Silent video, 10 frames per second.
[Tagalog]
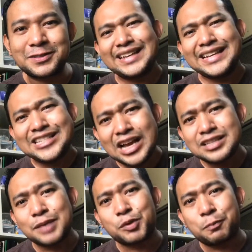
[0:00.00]
Isa
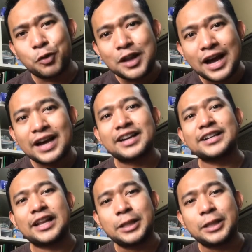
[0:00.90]
sa popular na